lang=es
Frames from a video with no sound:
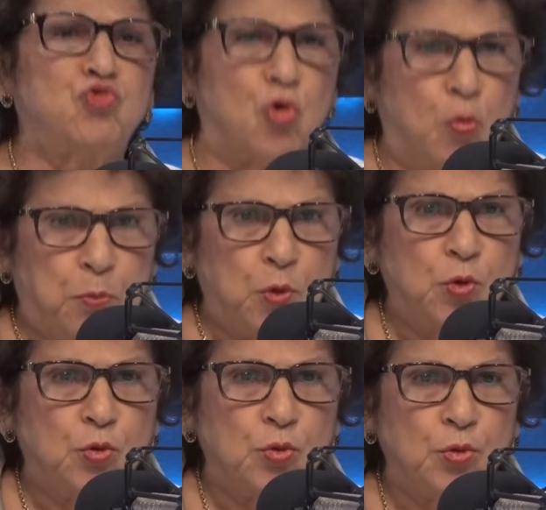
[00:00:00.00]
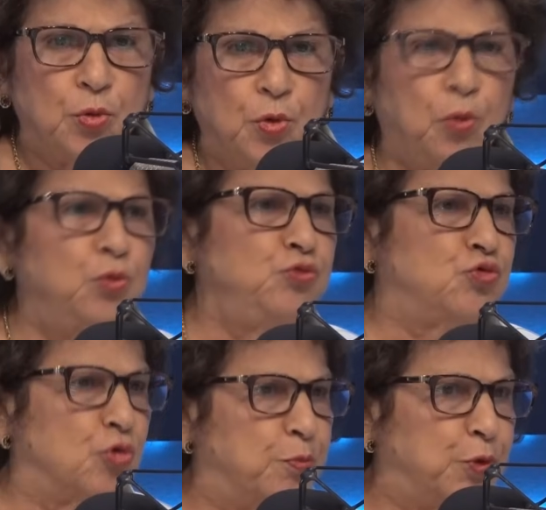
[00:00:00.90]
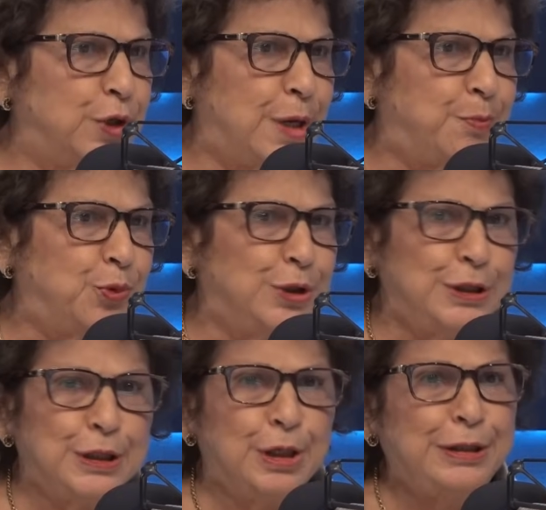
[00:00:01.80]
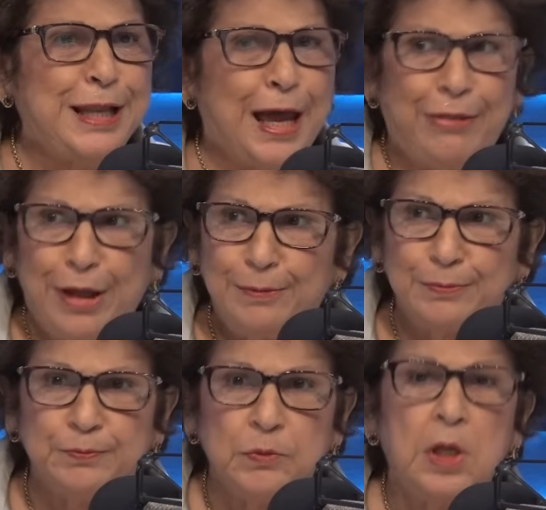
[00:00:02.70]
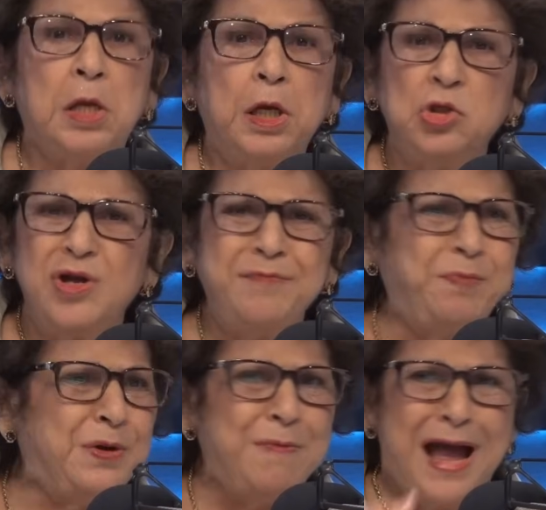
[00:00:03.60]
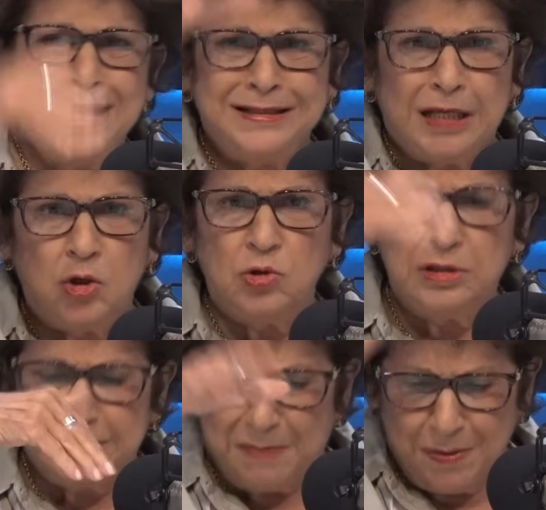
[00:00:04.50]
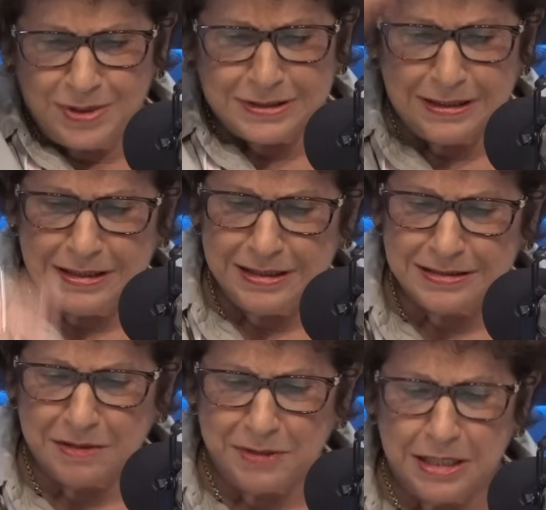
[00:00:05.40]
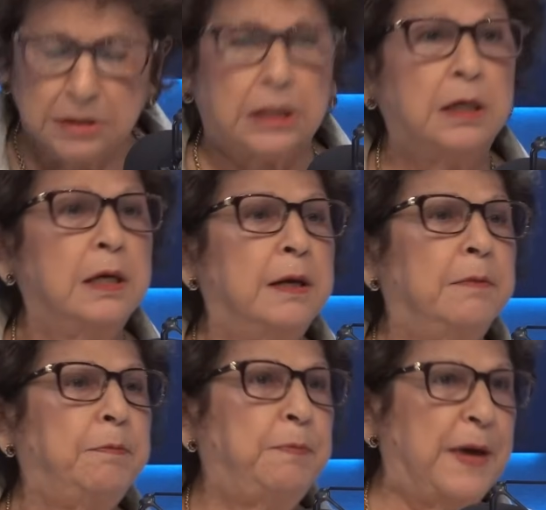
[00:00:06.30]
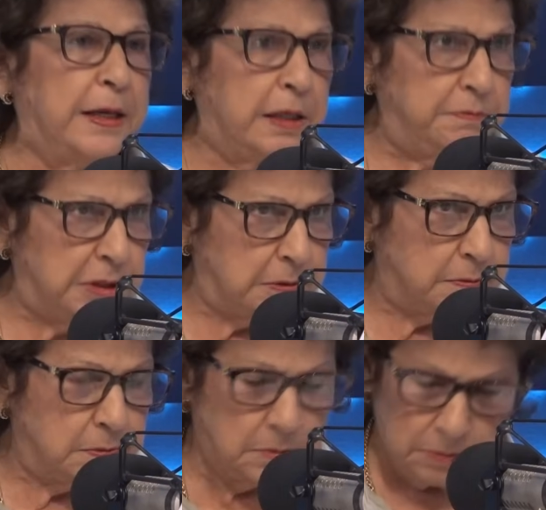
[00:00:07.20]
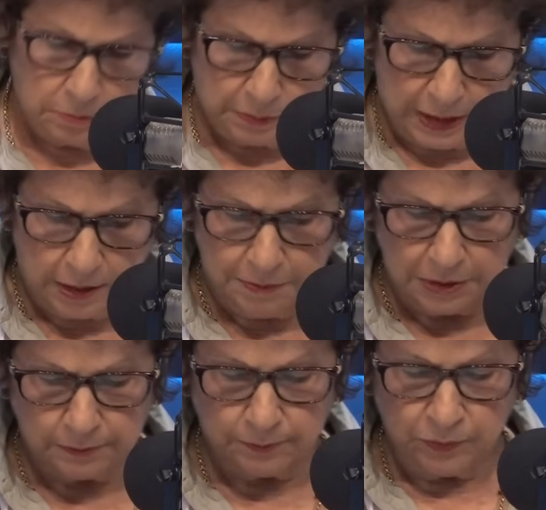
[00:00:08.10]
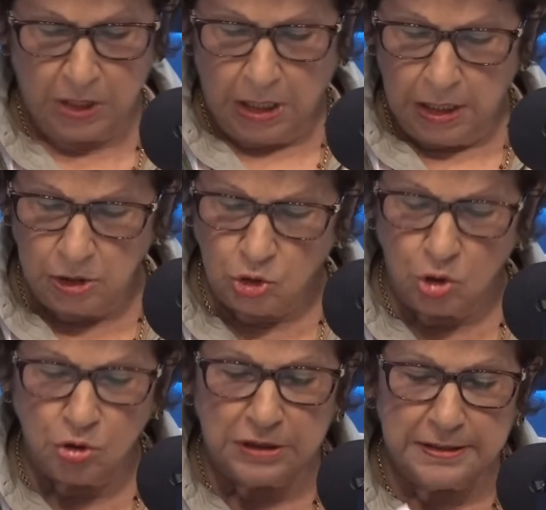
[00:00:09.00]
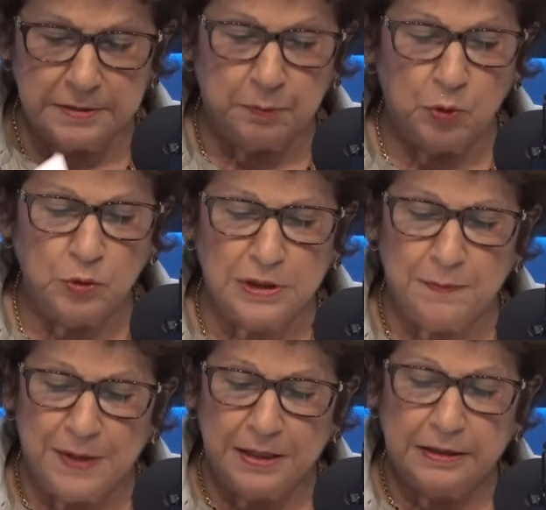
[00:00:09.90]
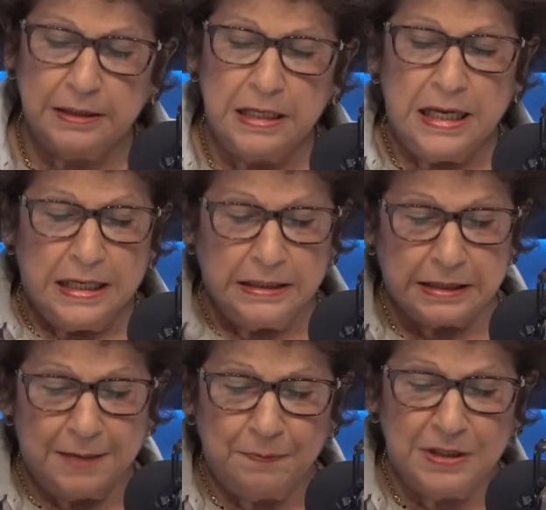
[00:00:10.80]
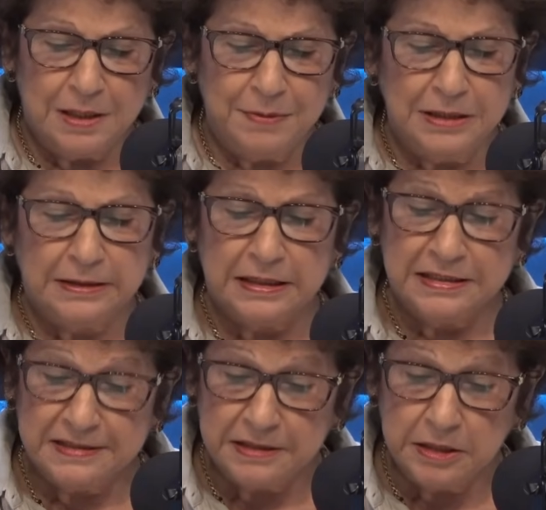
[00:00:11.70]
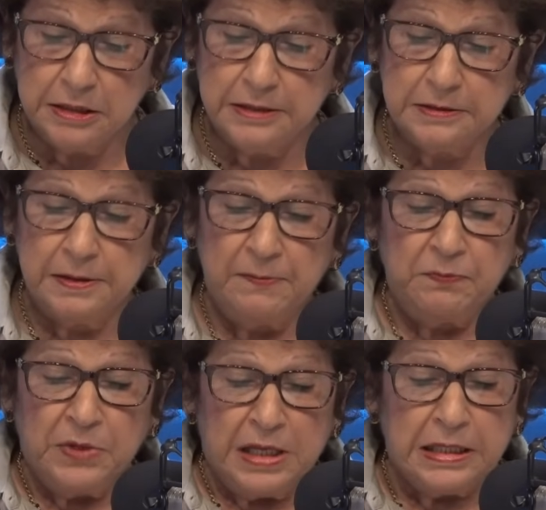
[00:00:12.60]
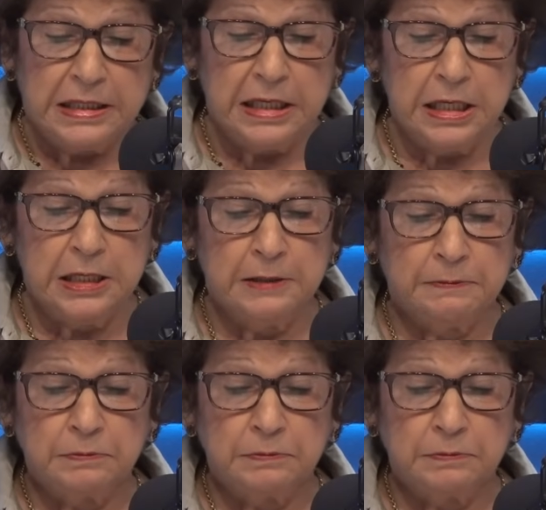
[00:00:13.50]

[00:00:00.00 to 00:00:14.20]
chopo, un chopo de la política, nada. Entonces, pues mátalo y vamos a salir de esa vaina. Para mí, para mí. Entonces, por otra parte, y rápidamente decirles que